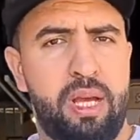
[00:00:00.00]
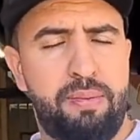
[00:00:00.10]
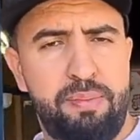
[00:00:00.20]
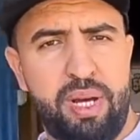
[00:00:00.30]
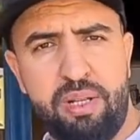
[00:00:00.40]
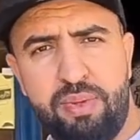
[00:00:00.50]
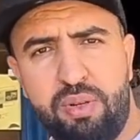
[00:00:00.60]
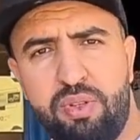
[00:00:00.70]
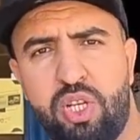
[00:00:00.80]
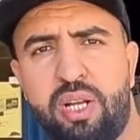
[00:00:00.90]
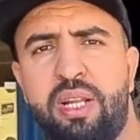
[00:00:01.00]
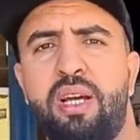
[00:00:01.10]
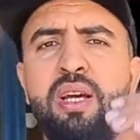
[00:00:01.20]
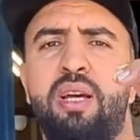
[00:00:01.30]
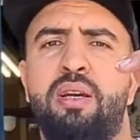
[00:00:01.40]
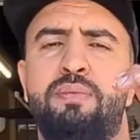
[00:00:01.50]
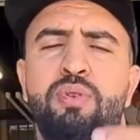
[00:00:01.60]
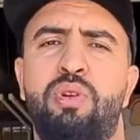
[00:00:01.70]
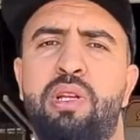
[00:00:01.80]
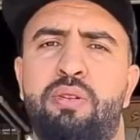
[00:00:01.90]
قبل ما غنبداو ان شاء الله
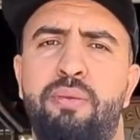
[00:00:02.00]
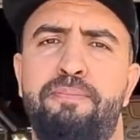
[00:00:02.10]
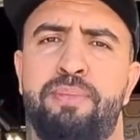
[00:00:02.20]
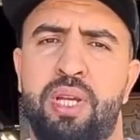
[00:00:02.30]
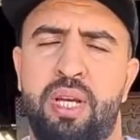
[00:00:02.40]
نقول لكم